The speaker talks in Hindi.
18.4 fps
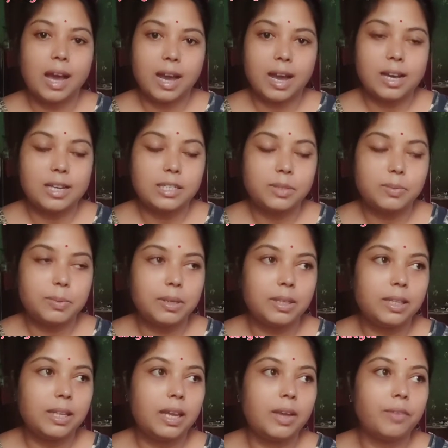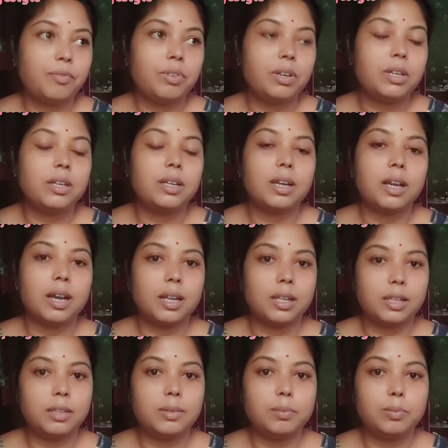आज बंद है फिर
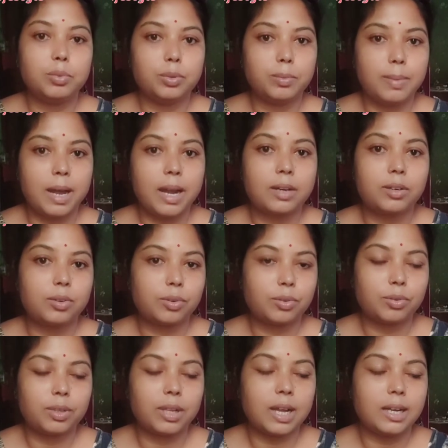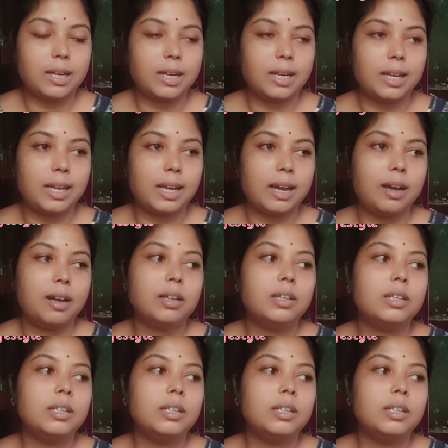कल बुधवार को खुला रहेगा